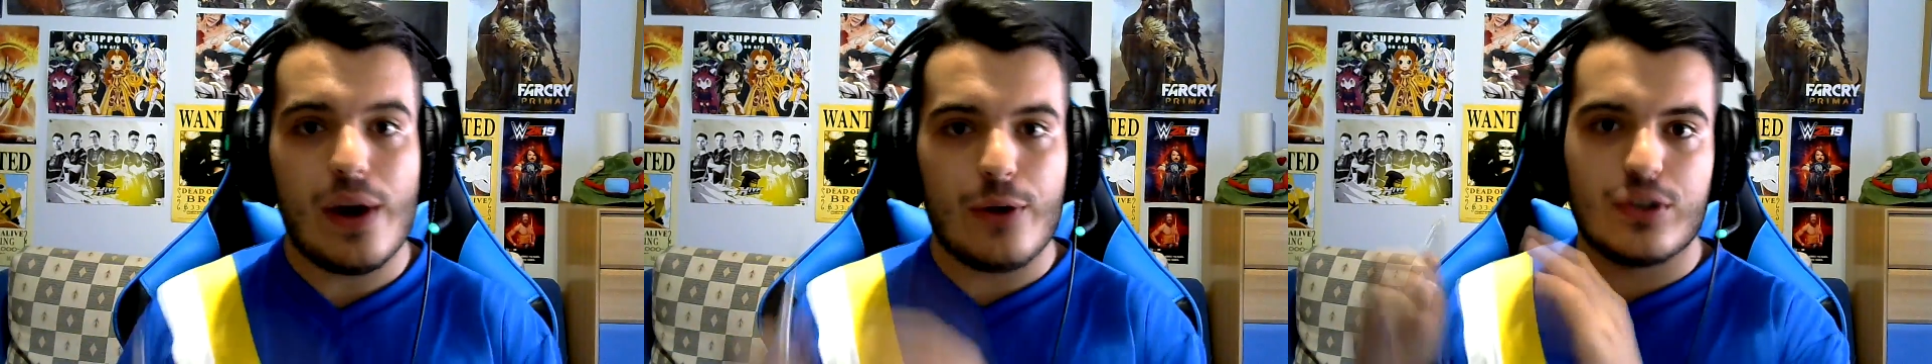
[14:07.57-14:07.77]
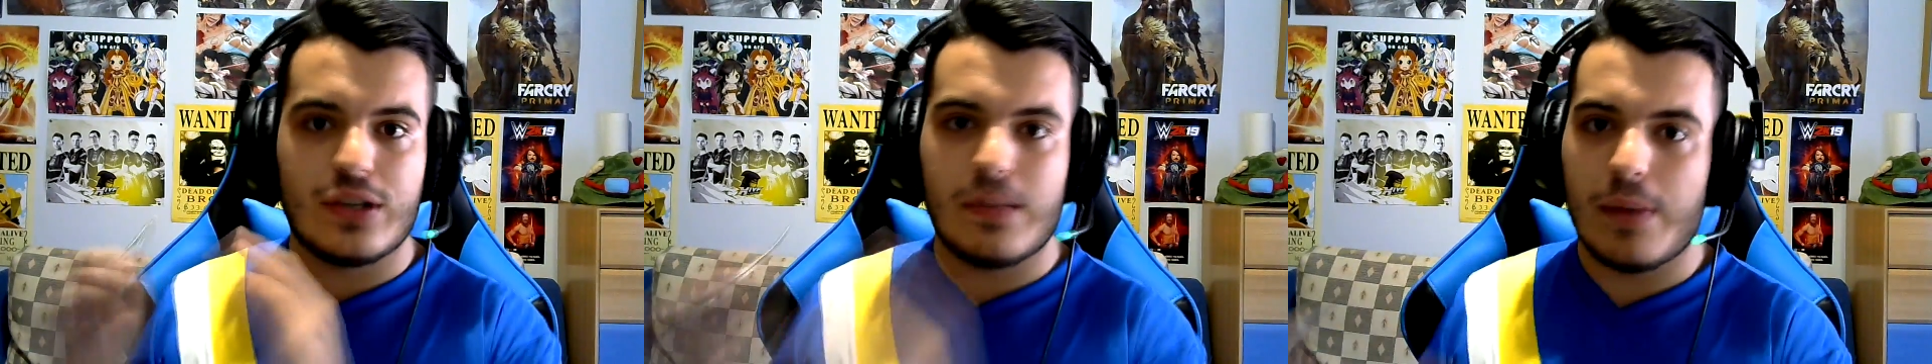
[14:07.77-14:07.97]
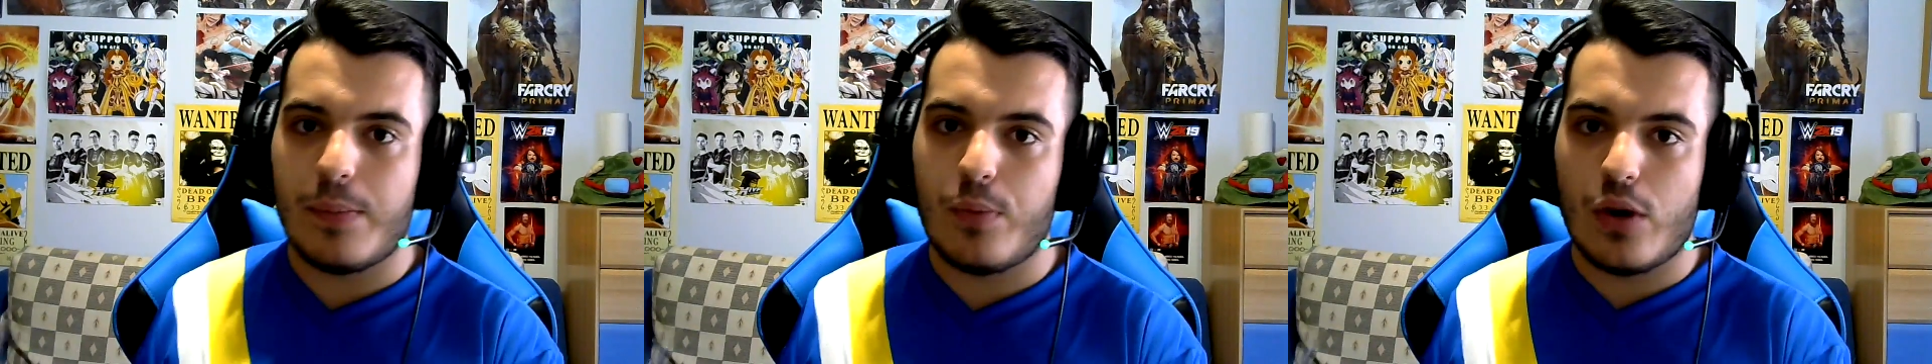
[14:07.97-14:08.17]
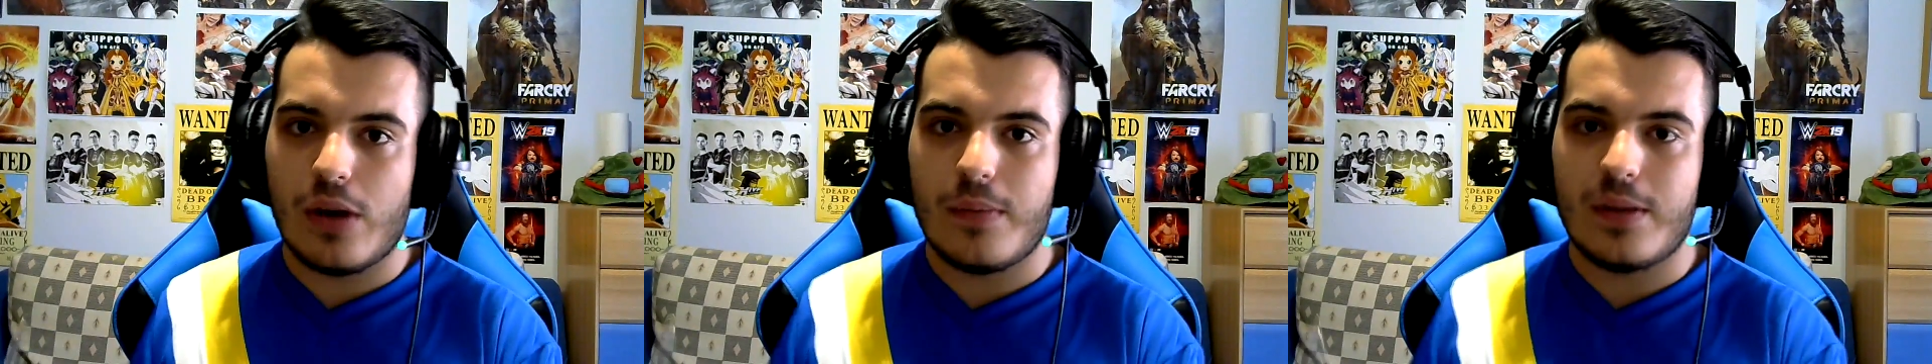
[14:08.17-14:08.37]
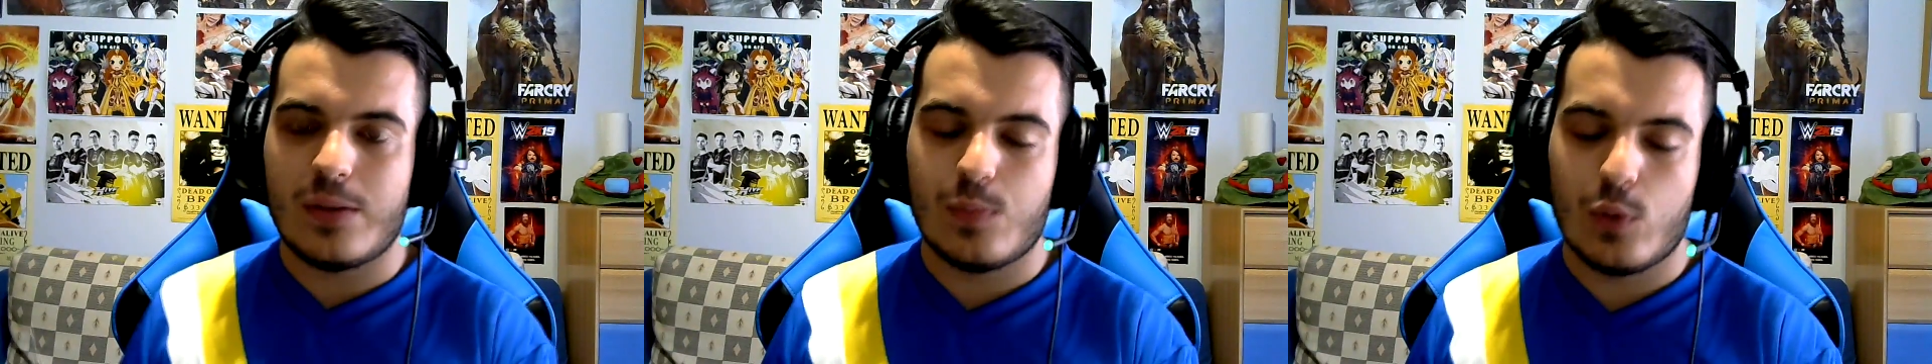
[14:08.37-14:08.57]
no siempre por el
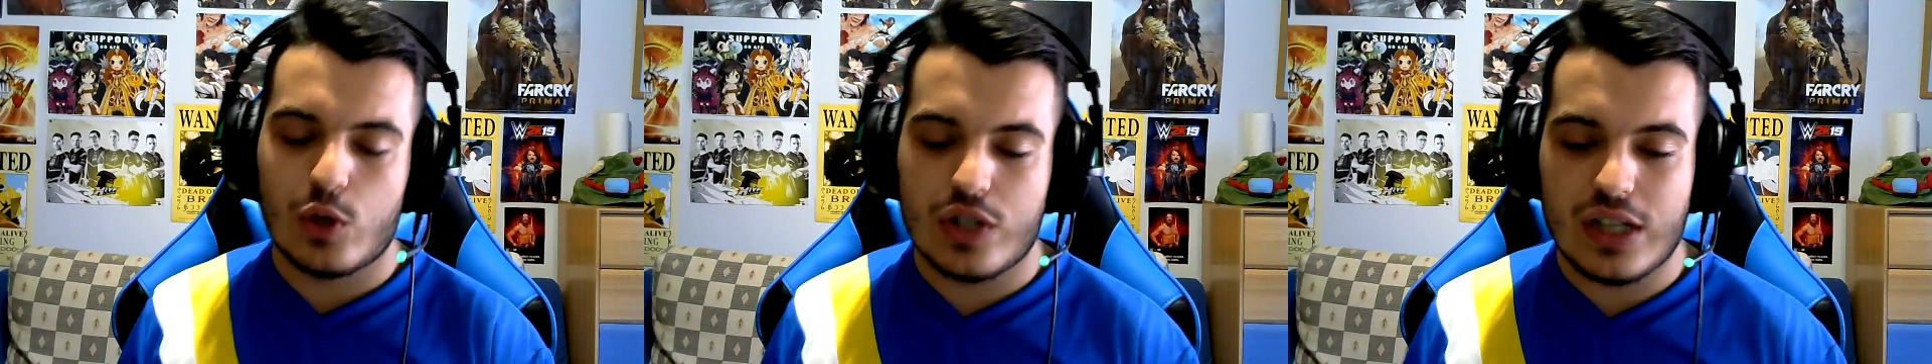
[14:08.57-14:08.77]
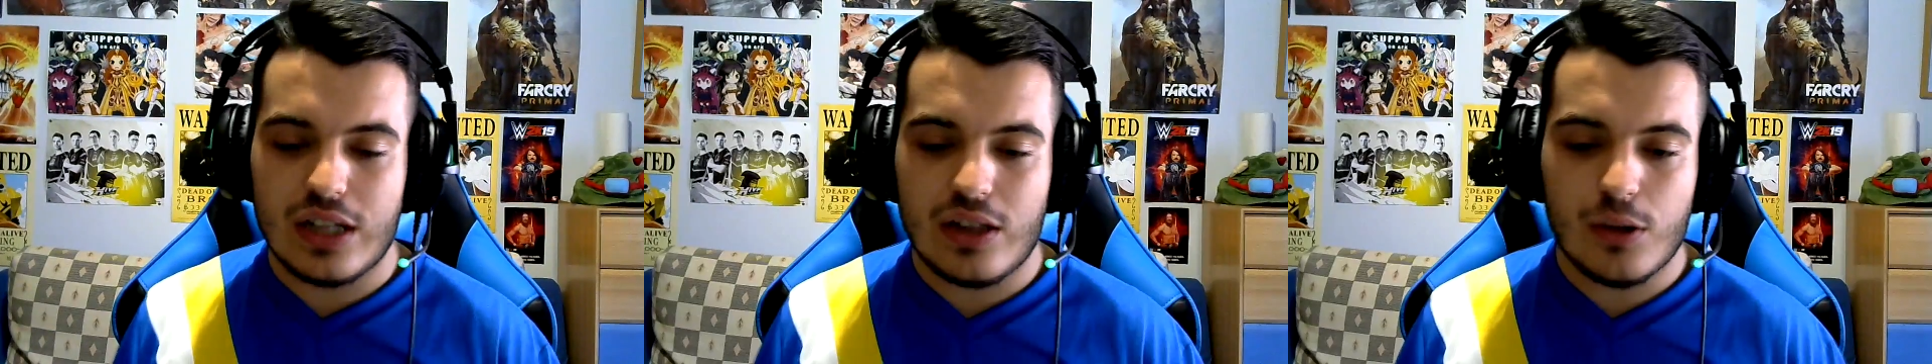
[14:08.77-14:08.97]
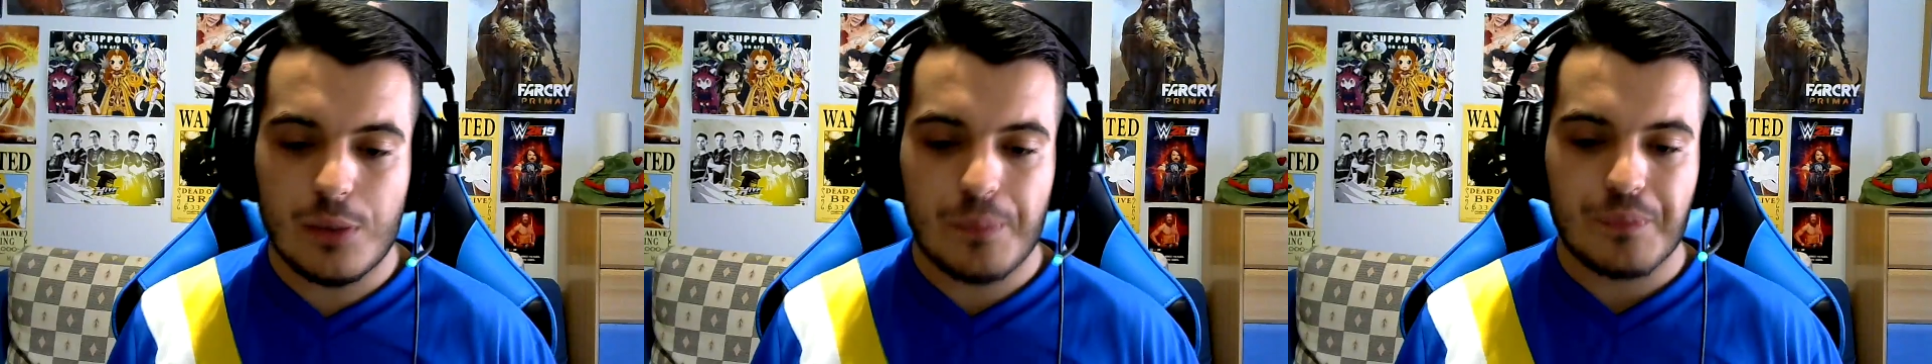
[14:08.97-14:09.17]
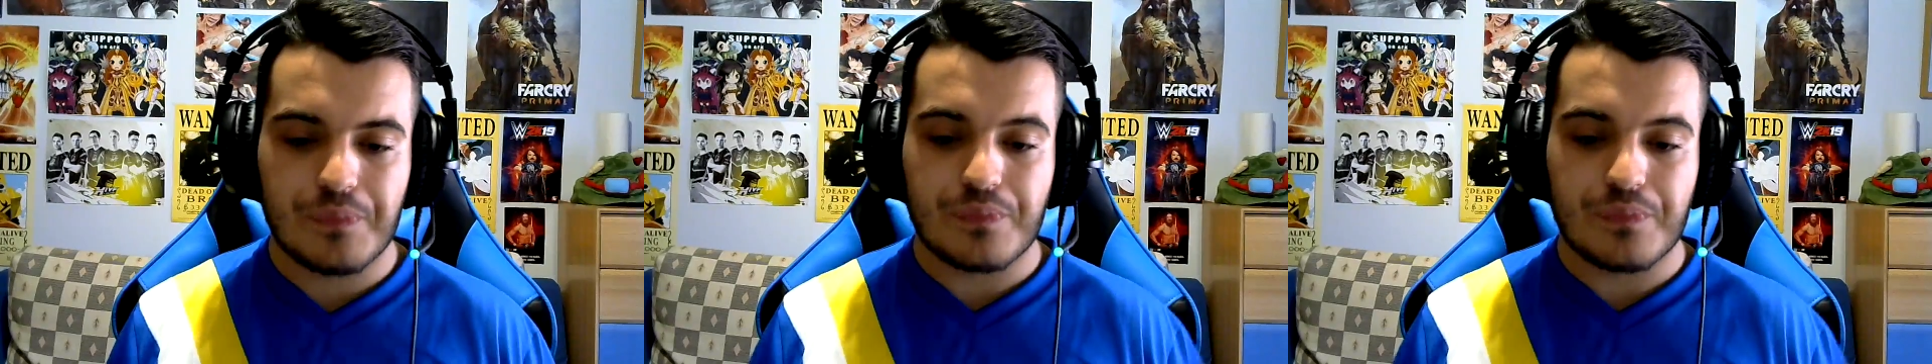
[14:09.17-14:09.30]
mismo sitio.